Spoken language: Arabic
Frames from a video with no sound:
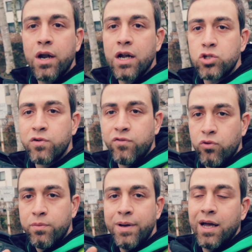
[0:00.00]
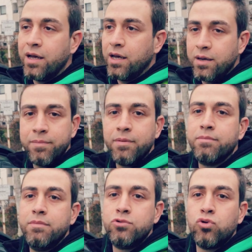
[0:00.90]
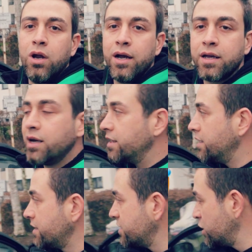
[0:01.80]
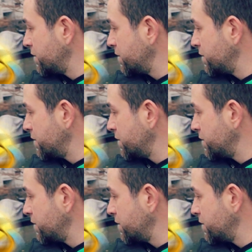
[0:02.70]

اللي راح تشوفوه شو هالحكي هاي